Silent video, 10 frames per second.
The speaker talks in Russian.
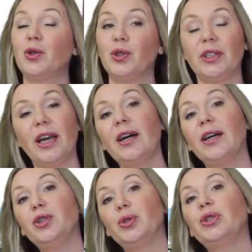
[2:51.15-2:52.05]
то есть я
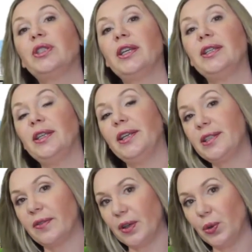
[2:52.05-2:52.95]
хочу
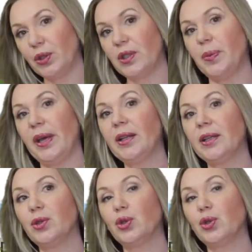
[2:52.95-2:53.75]
соединить свою экспертность,